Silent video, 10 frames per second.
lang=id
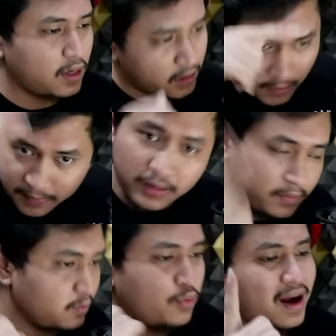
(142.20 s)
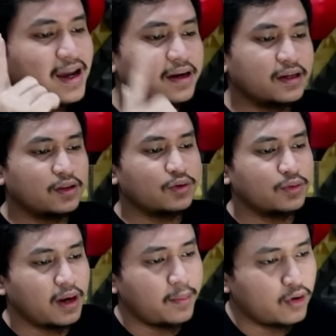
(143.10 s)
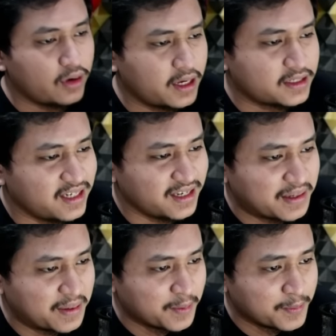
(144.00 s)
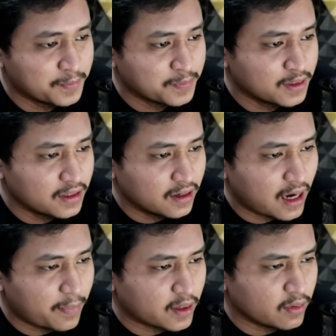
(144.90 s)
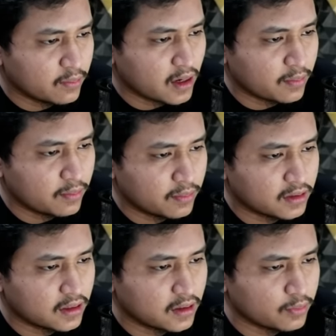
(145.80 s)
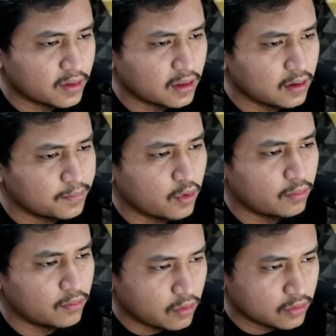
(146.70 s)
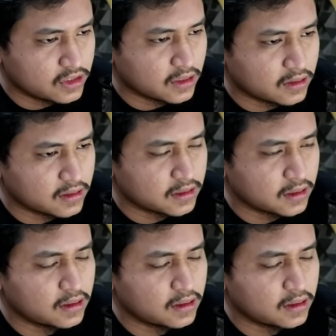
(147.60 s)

Ah, tapi lumayan gitu nambah koleksi. Lapak Gaming berhak memberhentikan atau membatalkan promo jika terdeteksi